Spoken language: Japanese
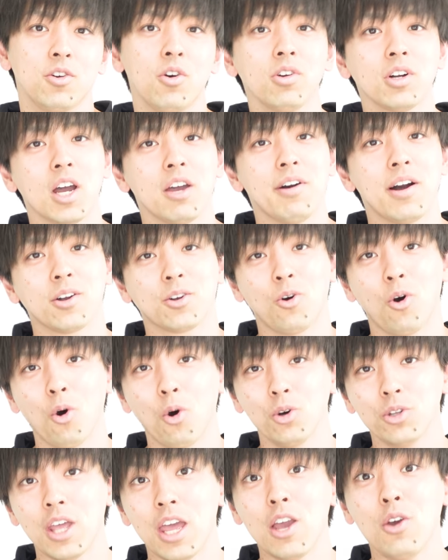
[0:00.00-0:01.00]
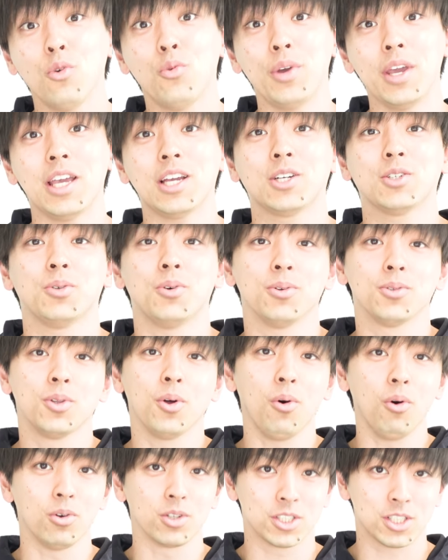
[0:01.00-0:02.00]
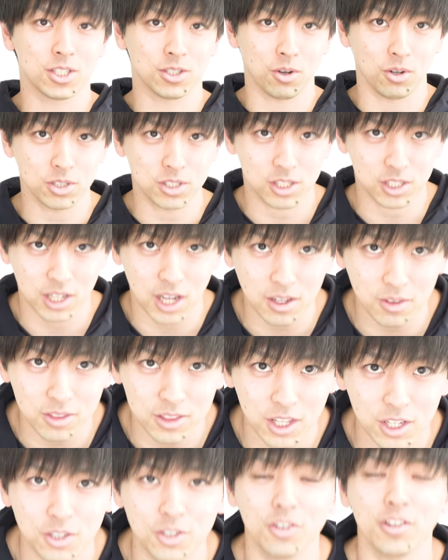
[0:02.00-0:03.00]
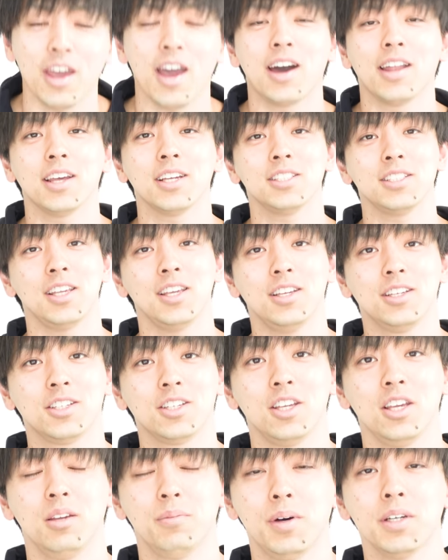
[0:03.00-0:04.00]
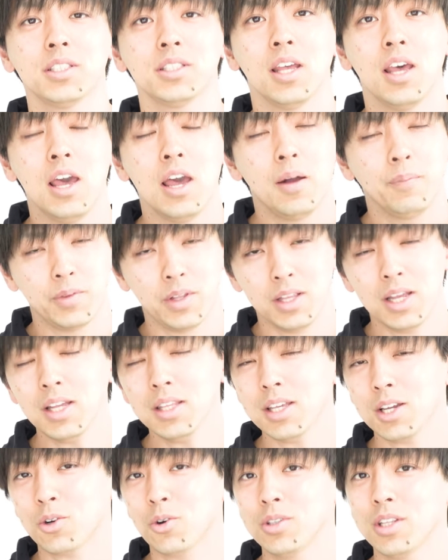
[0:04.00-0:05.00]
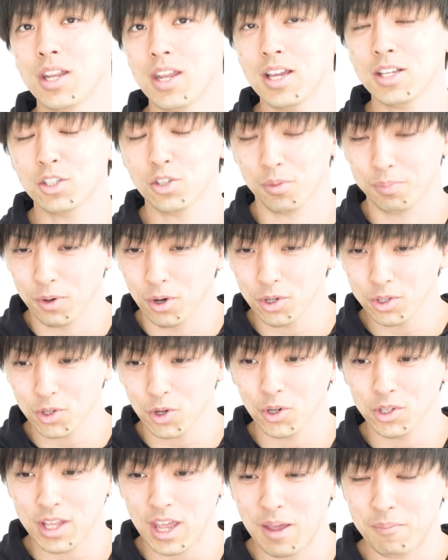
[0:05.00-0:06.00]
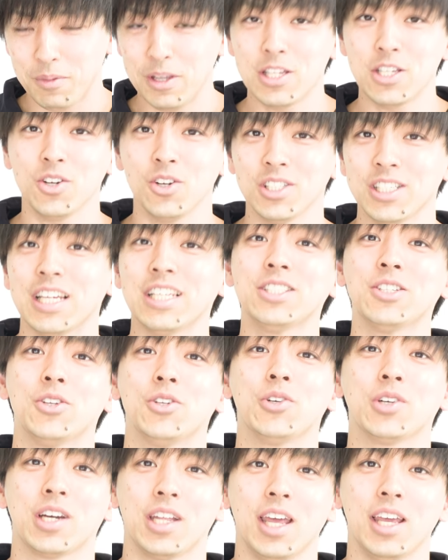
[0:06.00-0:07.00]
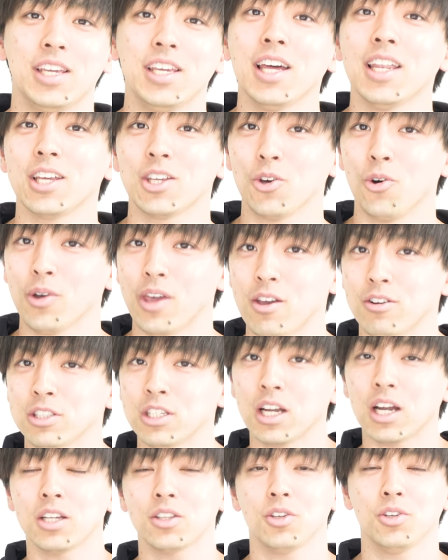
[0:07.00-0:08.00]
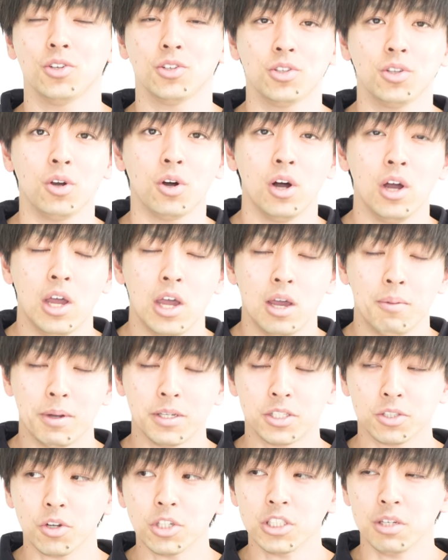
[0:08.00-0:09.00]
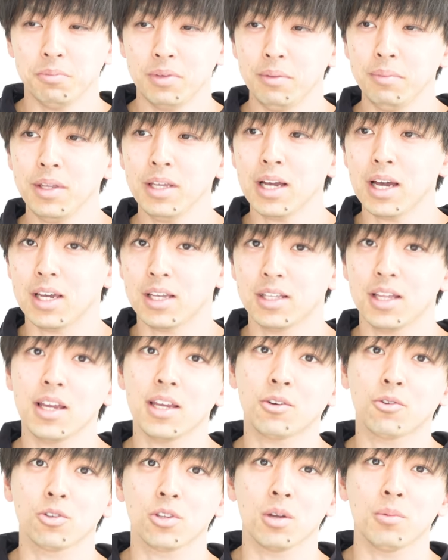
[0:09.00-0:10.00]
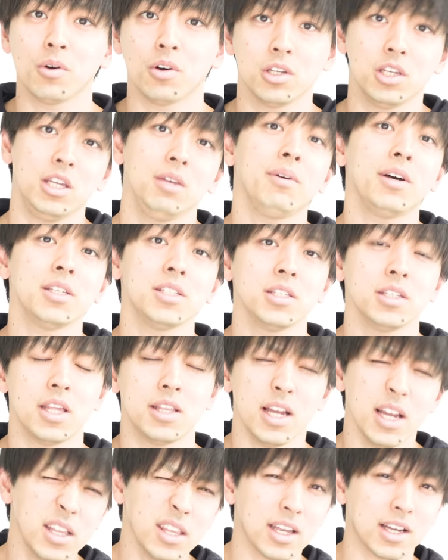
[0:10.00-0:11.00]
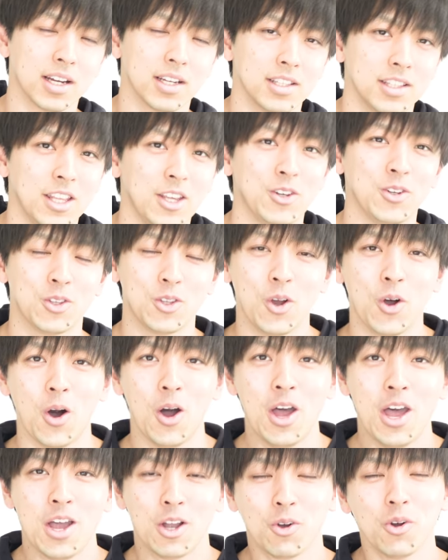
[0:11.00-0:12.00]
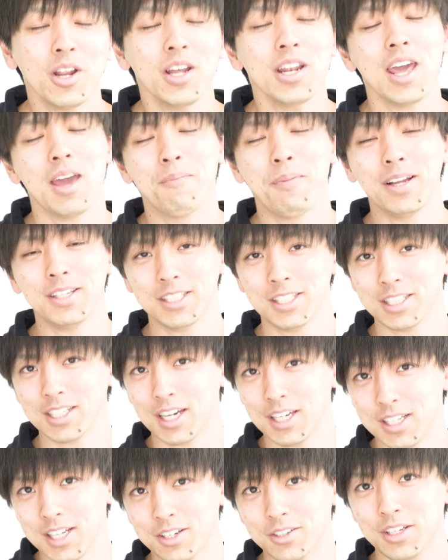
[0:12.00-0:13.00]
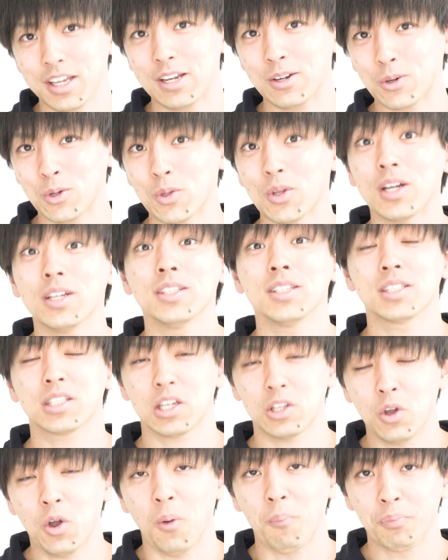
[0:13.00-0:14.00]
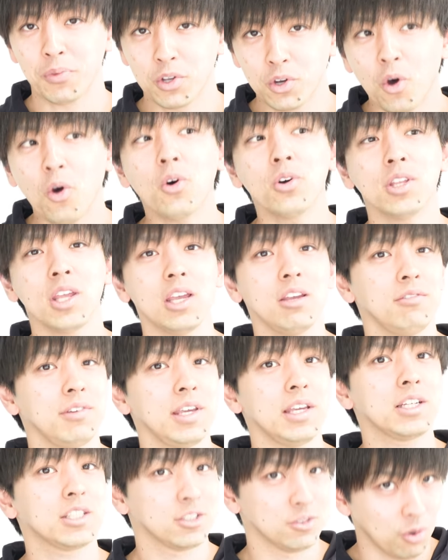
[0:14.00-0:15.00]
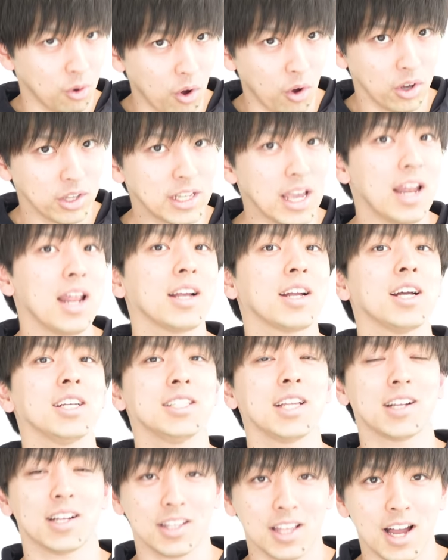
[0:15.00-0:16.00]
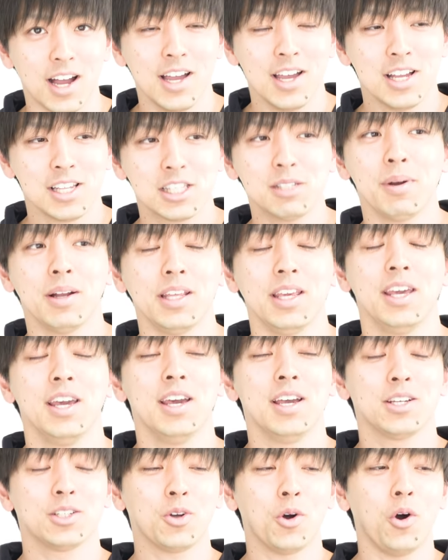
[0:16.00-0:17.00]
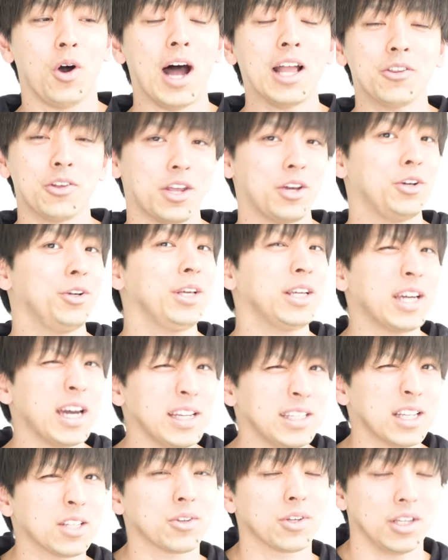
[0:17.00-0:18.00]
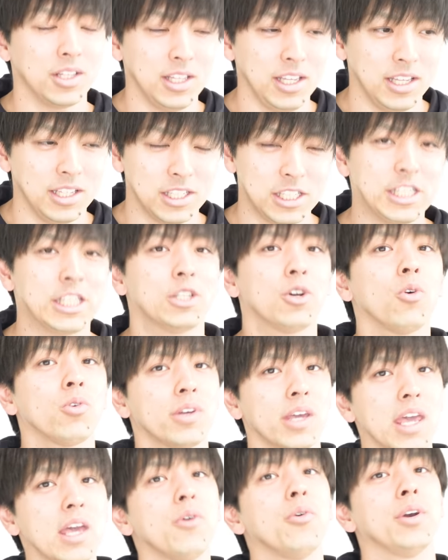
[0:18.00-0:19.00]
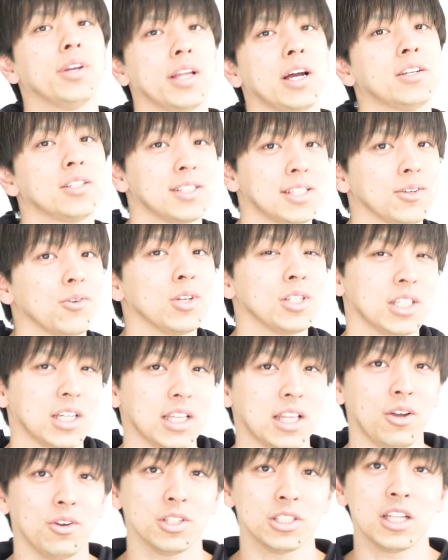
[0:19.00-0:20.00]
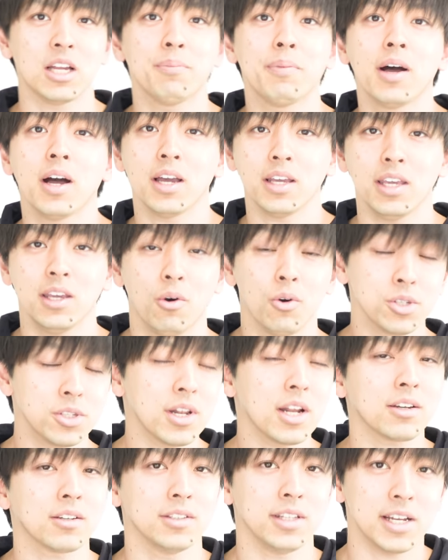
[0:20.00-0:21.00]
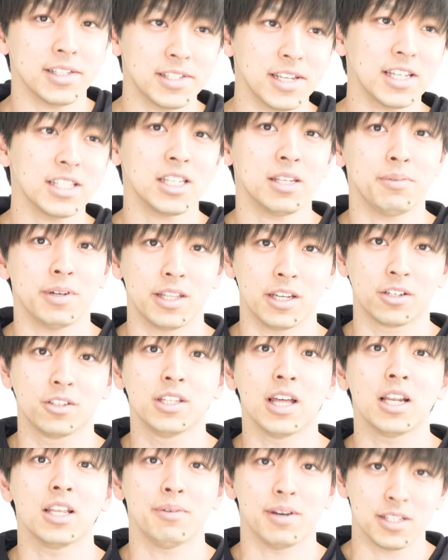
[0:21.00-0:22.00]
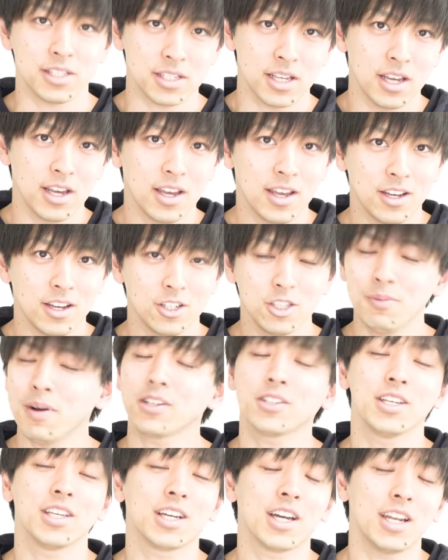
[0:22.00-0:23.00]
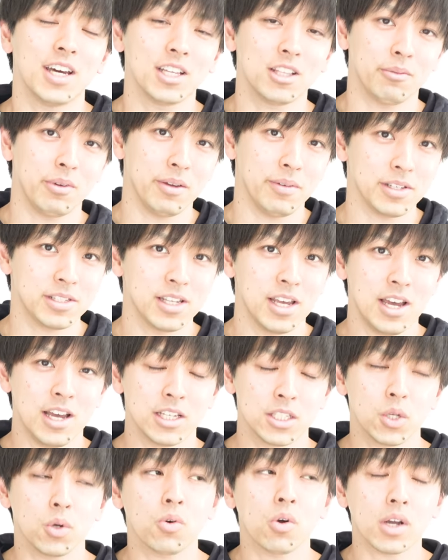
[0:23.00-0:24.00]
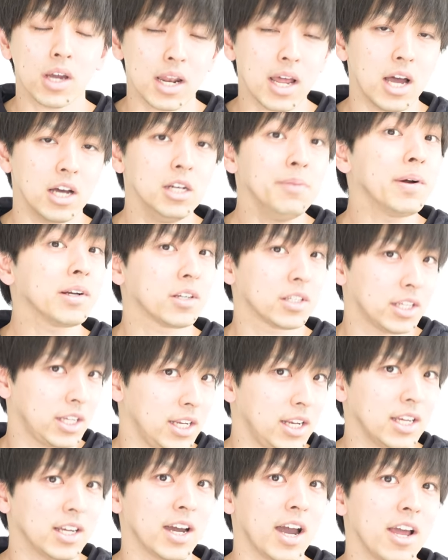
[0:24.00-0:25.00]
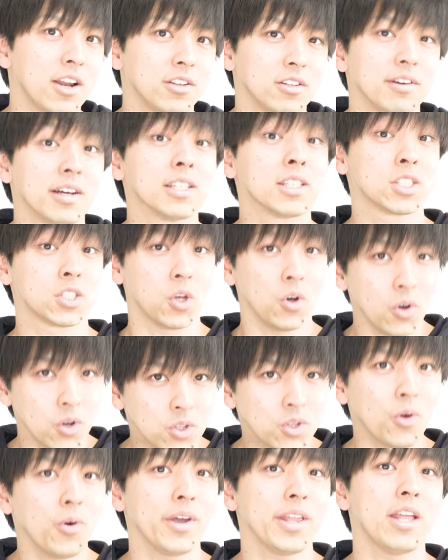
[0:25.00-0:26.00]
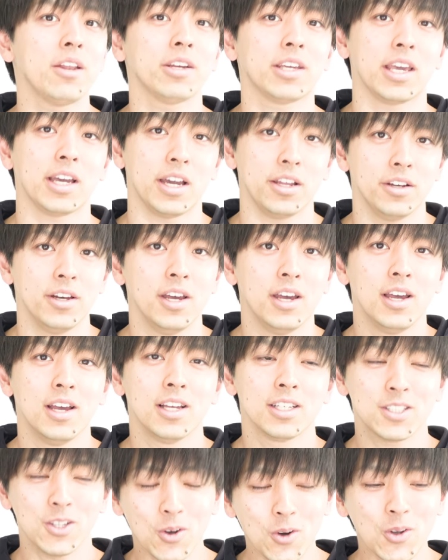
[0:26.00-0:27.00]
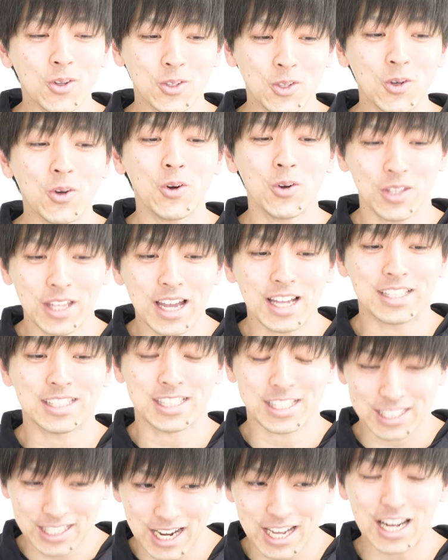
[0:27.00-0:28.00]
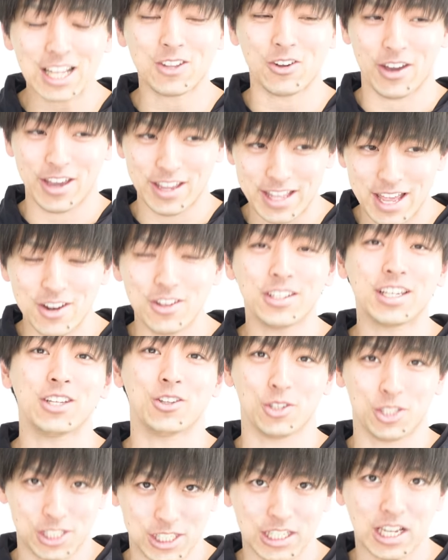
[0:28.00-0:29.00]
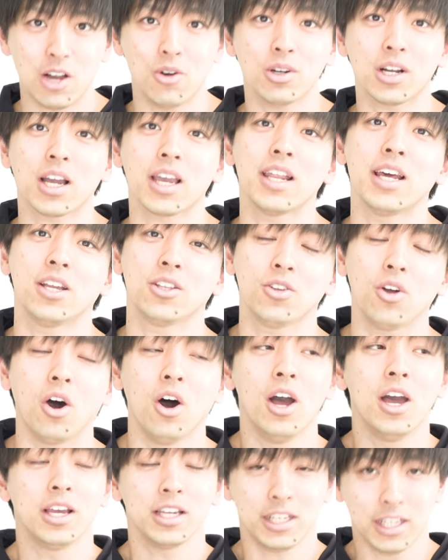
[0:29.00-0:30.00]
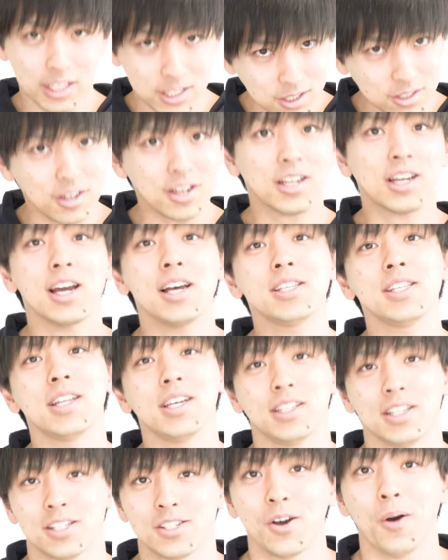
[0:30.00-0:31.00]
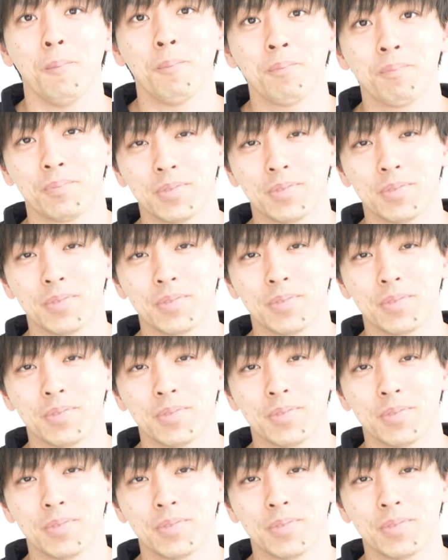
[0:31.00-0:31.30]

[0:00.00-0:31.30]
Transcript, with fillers: 今回はゴールデンウィークをどう過ごすかっていうのをね、話していきます。で、なんでこんなね、ちょっと冒頭で水を差すというかね、嫌な表現をしたかというと、まあ、少し耳が痛いことも言います。で、なんでかっていうと、これはね、間違いなく言えることなんですけど、ゴールデンウィークをやらかした方、つまり、こう、後で振り返った時に自己嫌悪になる過ごし方をした場合、おそらく夏休みまで下ります。うまくいかないと思います。そこからうまく切り替えるには相当エネルギーがいる。相当な力とエネルギーと時間をかけないとひっくり返せないんですよ。